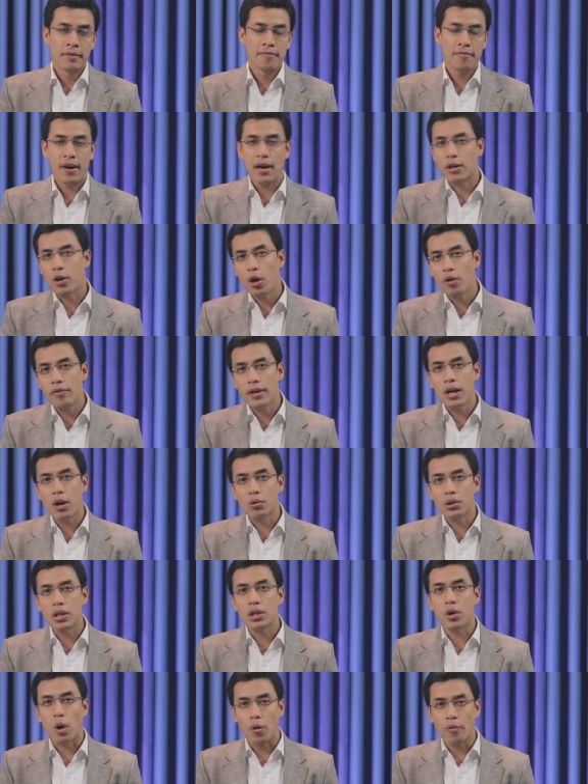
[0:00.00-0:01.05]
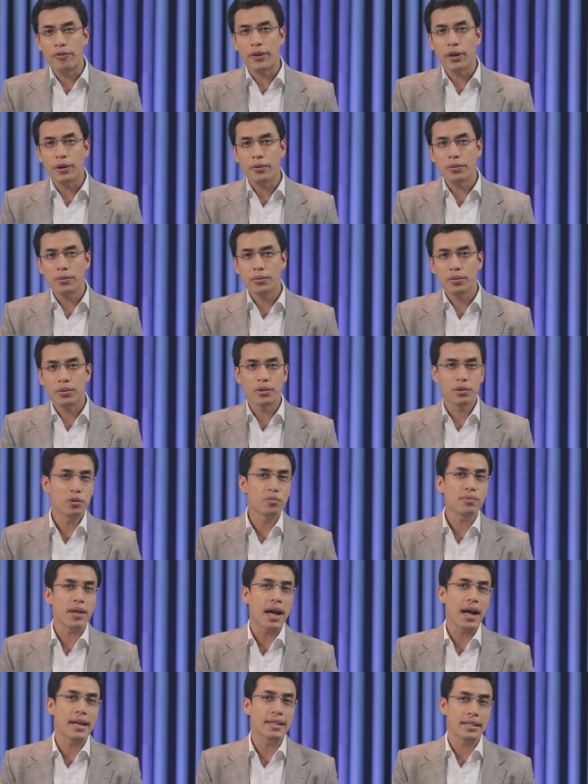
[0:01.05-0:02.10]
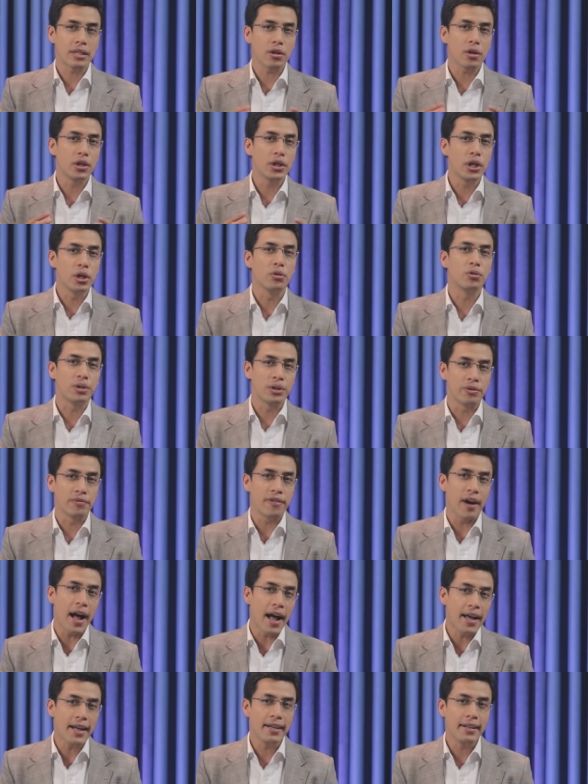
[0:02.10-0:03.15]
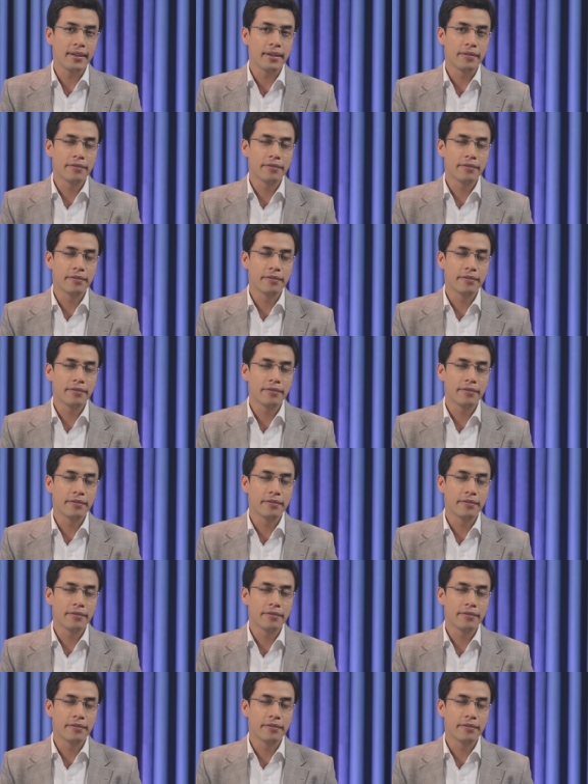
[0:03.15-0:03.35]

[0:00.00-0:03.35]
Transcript: Và đối với đầu tư cổ phiếu, chúng ta sẽ có nhiều trường phái,